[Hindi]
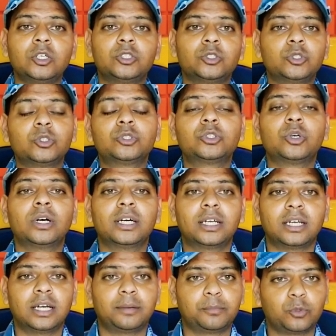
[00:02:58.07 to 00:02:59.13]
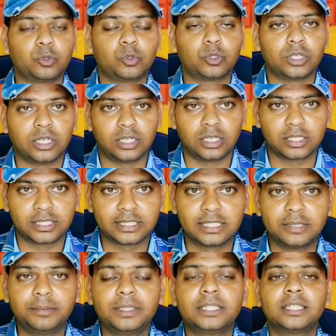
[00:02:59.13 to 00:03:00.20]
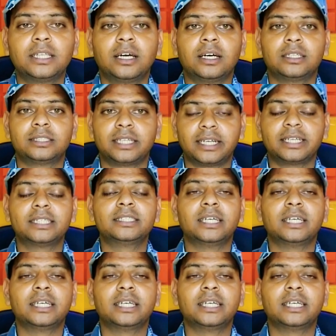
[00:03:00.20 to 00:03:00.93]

तो दोस्तों अगर आपको किसी भी तरह की